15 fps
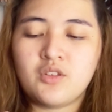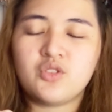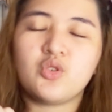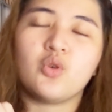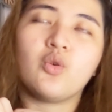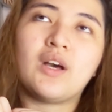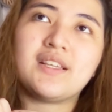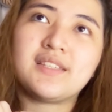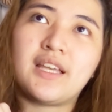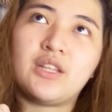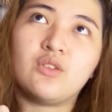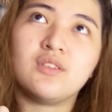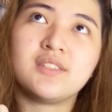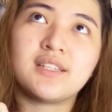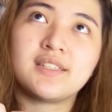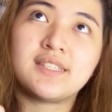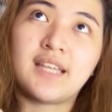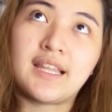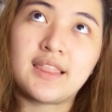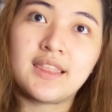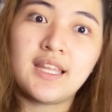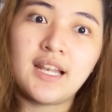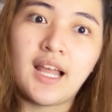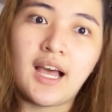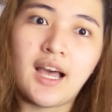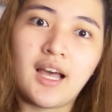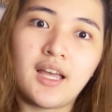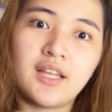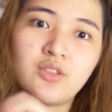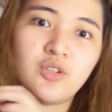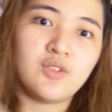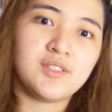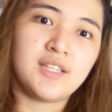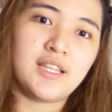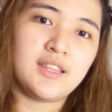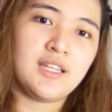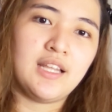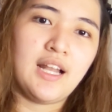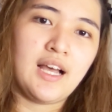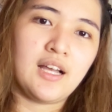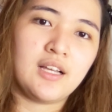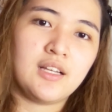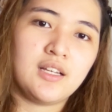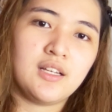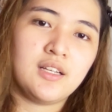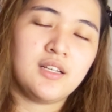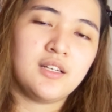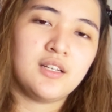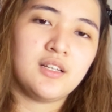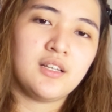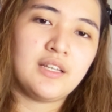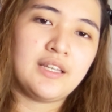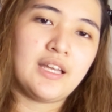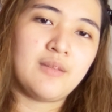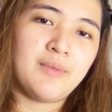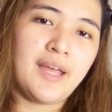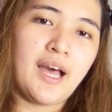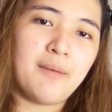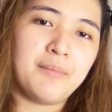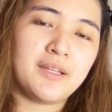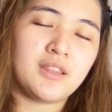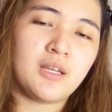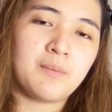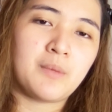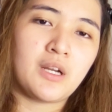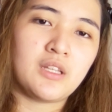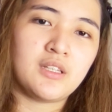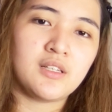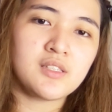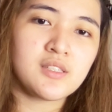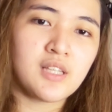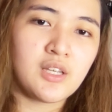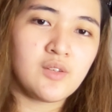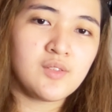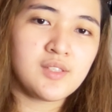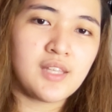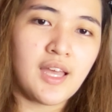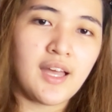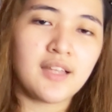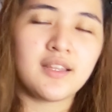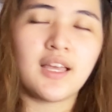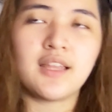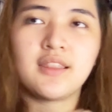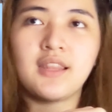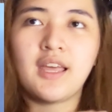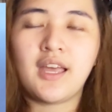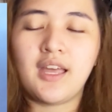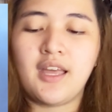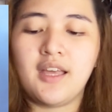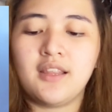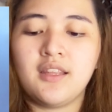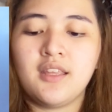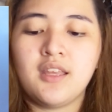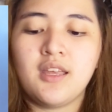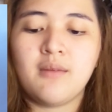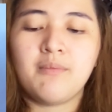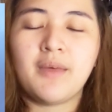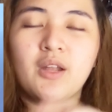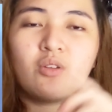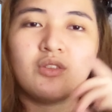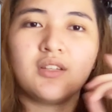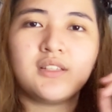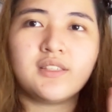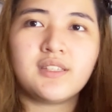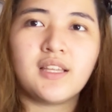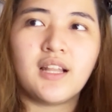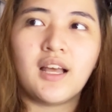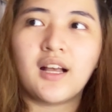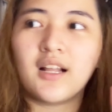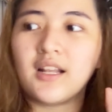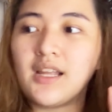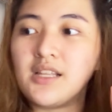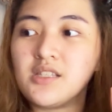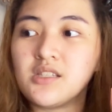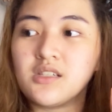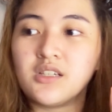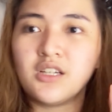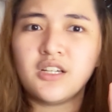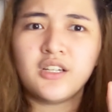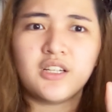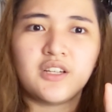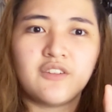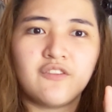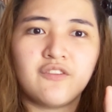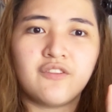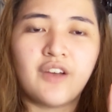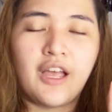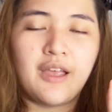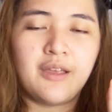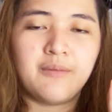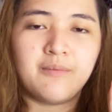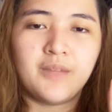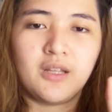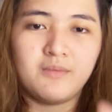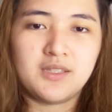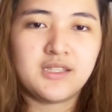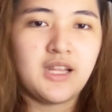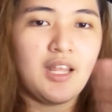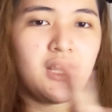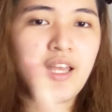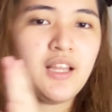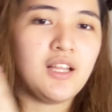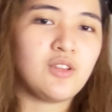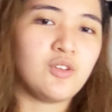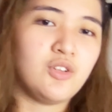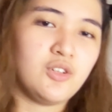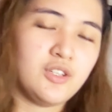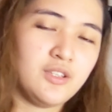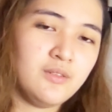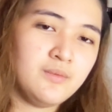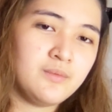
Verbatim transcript: So, aside dun sa set nila, ito yung set nila. Yan, may apat na products na yung set. And then, meron din silang cleanser, if I'm not mistaken. Ito yun.